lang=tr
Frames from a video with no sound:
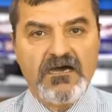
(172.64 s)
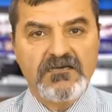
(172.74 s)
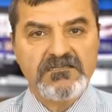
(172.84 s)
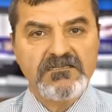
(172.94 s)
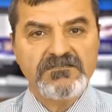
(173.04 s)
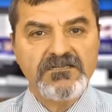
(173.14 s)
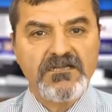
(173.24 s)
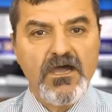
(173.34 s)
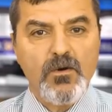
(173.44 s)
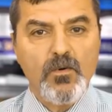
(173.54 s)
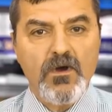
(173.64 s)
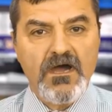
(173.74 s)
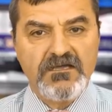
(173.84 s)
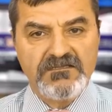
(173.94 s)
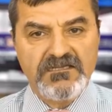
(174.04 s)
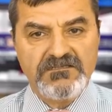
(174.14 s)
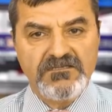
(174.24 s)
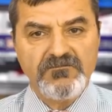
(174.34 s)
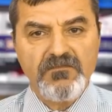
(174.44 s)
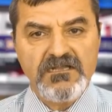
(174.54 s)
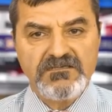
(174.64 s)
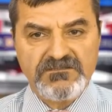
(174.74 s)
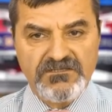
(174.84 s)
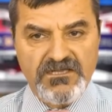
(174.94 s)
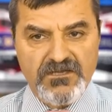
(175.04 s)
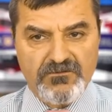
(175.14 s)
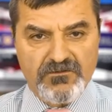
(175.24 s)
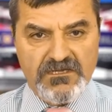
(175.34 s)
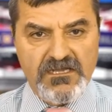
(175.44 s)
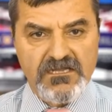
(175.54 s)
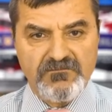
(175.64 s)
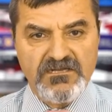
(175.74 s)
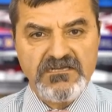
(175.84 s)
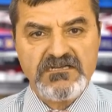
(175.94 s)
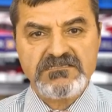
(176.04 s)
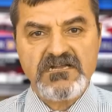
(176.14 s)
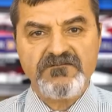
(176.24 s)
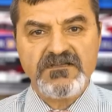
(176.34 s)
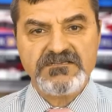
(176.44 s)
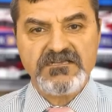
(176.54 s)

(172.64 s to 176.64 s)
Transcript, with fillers: Analitika netin belirttiğine göre Ermeni yazar ve